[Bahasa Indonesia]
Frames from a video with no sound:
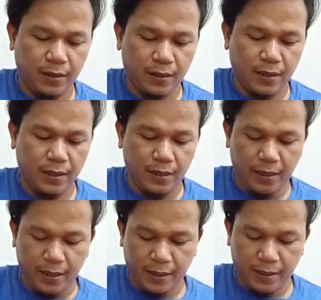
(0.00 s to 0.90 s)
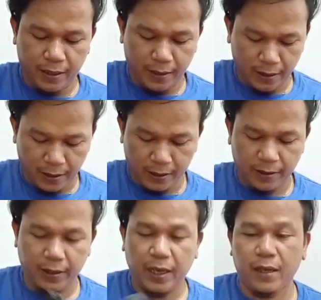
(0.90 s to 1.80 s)
dan ini ada
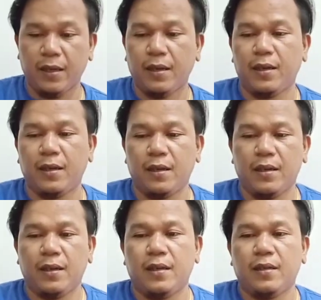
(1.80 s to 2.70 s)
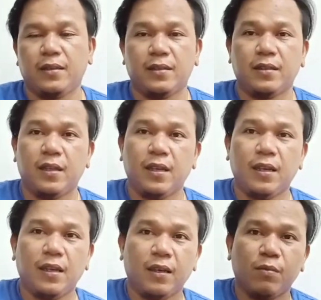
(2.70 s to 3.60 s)
stick
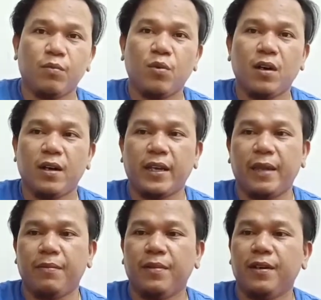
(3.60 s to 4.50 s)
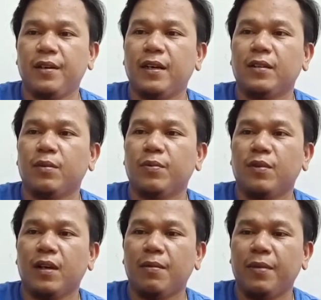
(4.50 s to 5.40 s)
stick buat kamera ataupun
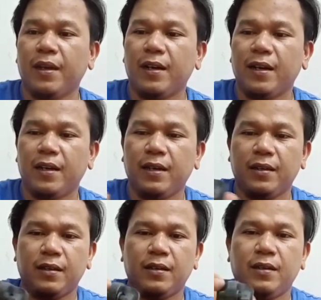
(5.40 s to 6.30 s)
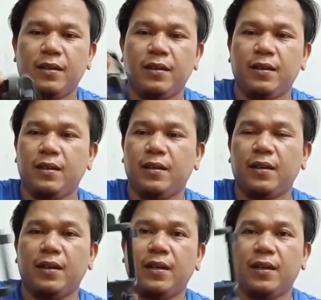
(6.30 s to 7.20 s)
kamera ya
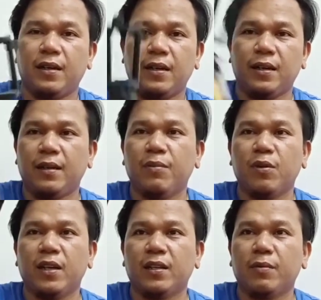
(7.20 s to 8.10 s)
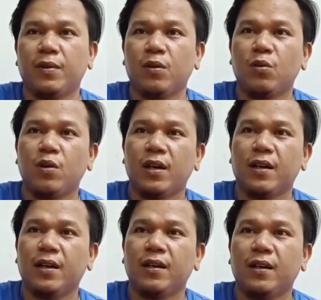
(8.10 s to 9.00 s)
Nah, ini boleh kita
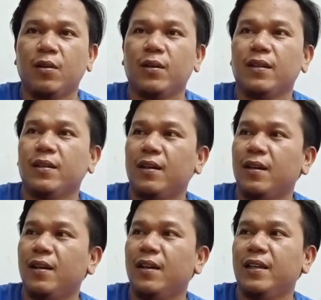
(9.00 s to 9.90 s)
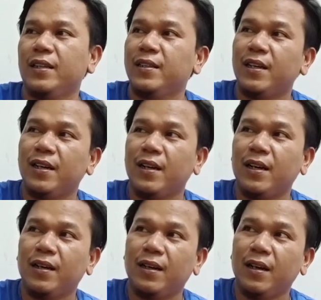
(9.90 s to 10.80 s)
pergunakan kalau kita lagi
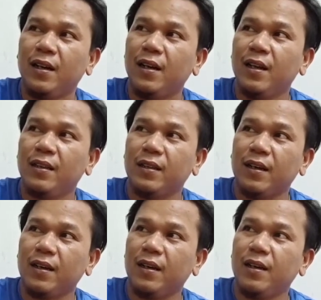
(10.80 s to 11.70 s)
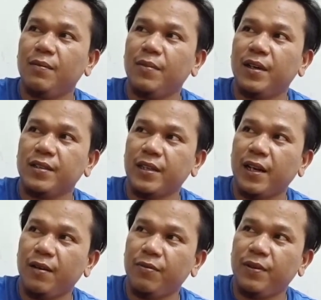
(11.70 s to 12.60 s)
jalan minta gambar
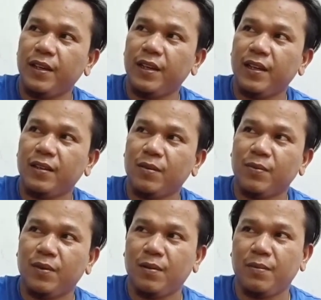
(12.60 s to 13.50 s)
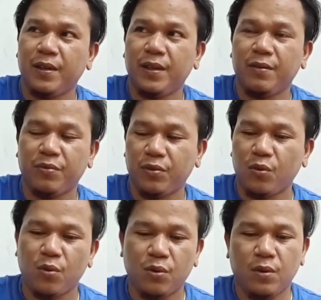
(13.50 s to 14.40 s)
selfie ataupun ambil foto